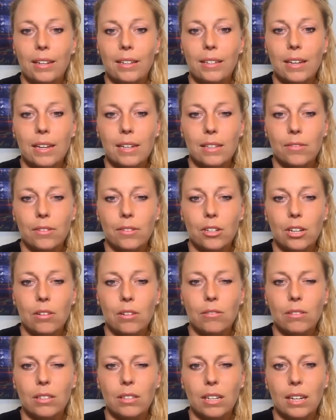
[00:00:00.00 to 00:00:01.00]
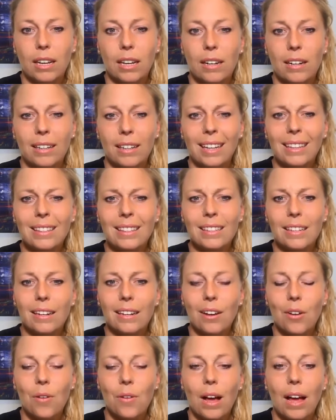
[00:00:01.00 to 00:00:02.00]
Das heißt, wir schauen uns da ganz
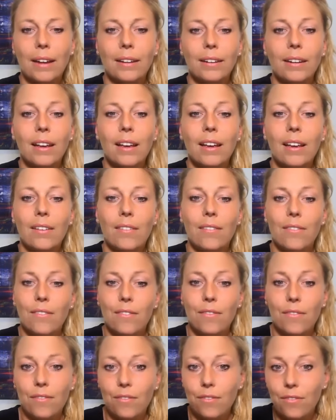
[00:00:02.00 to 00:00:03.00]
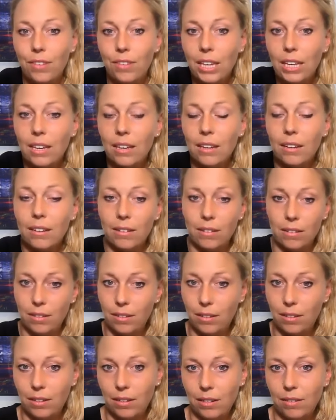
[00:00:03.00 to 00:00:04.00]
genau an, wie
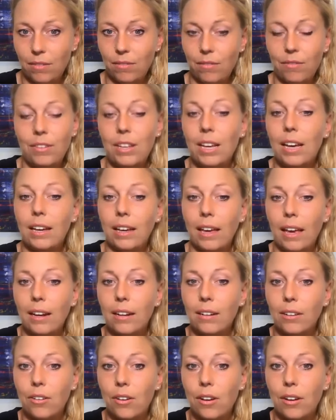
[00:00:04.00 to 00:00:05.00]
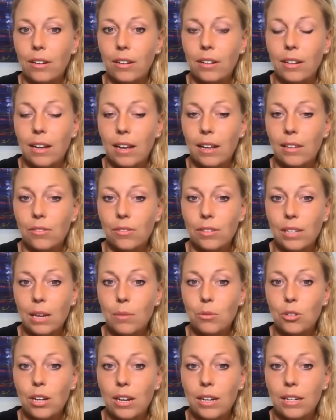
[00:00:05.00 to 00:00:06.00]
wir erkennen können, also
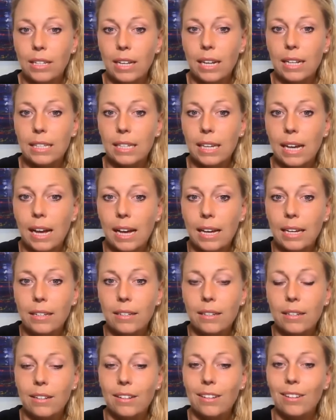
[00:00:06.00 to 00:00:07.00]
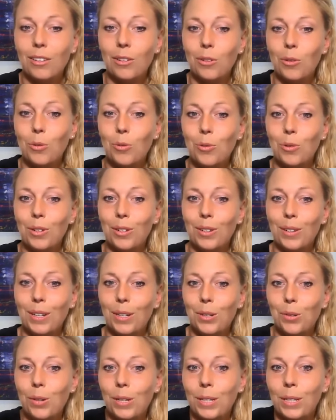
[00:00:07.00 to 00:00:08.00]
selbstständig als Reiter oder
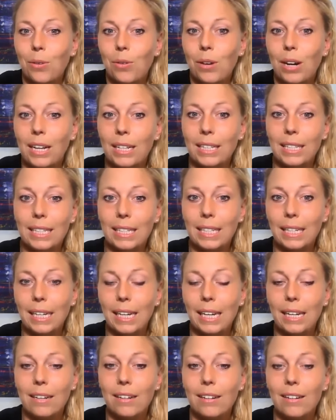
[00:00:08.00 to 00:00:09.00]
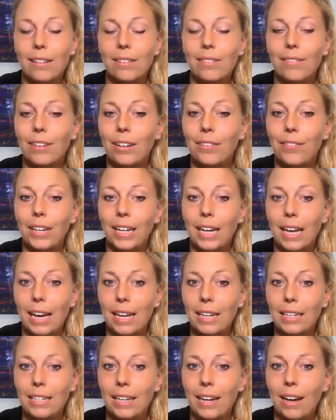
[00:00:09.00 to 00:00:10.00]
natürlich auch als Trainer, wenn wir
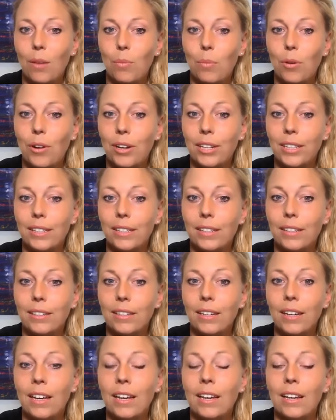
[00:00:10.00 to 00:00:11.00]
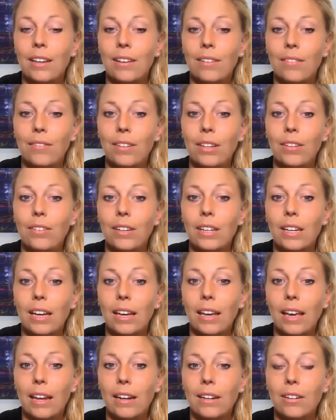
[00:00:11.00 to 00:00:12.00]
kein Therapeut sind, wie wir
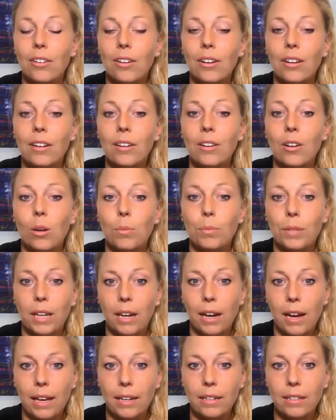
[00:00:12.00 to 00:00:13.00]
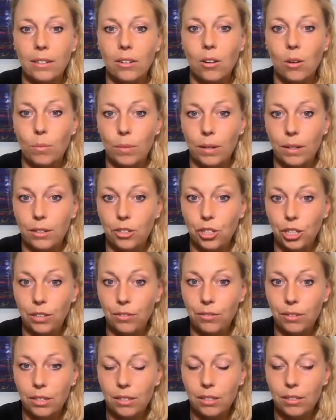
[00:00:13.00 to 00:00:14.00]
erkennen können, ob der Reiter
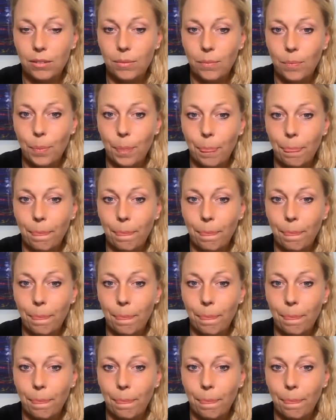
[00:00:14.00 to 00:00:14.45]
schief ist.